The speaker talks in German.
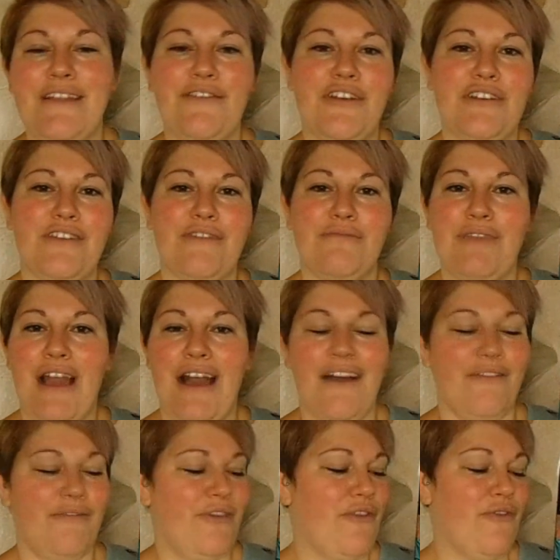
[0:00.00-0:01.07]
Ich ver
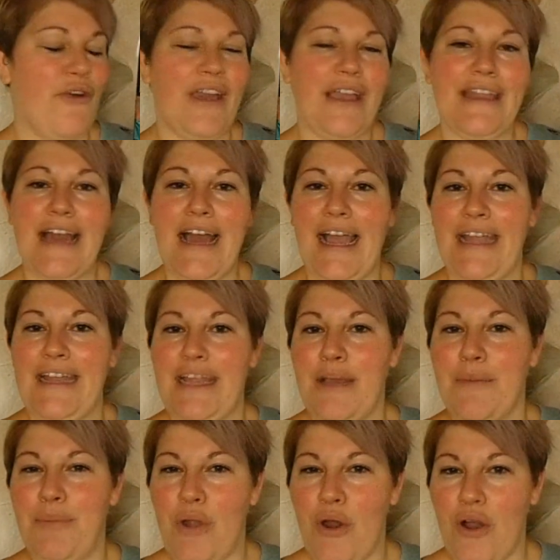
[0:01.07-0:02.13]
ja, verfolge da
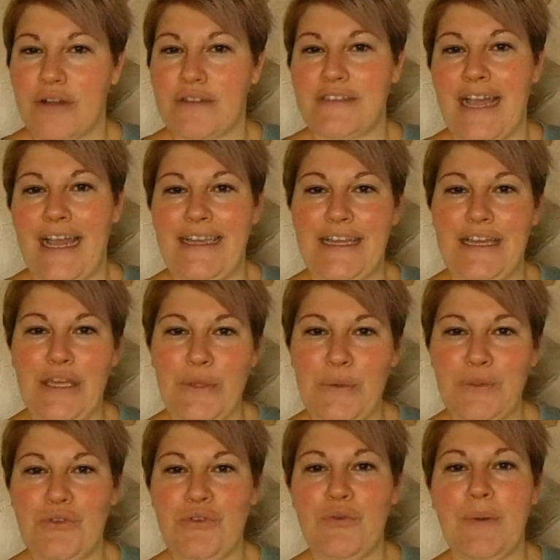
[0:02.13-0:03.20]
einige Blogs, einige
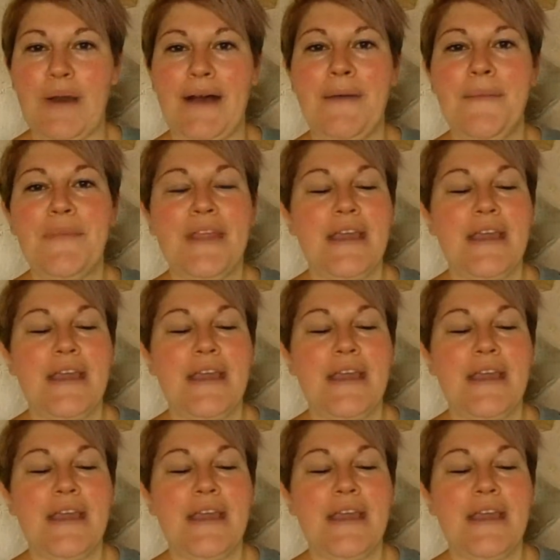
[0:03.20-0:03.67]
YouTuber